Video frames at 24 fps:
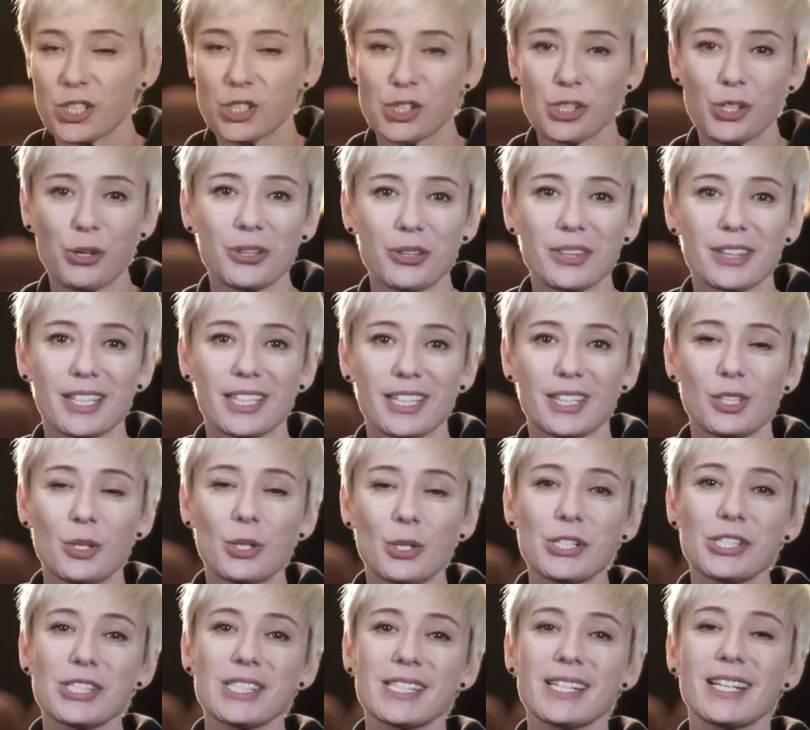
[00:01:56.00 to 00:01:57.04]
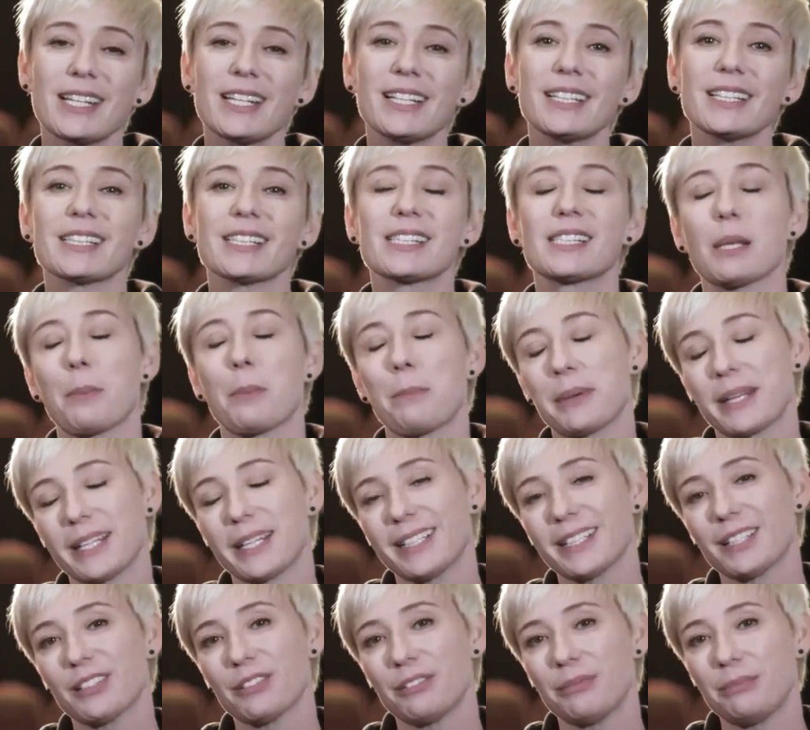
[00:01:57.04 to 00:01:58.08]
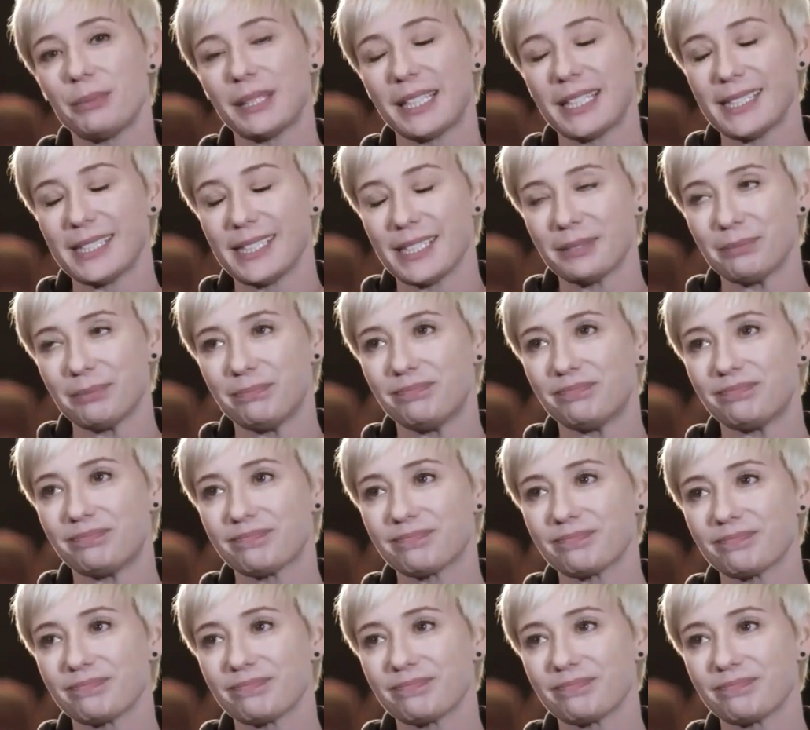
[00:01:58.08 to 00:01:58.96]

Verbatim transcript: Прощенный дождь запрыгал впереди.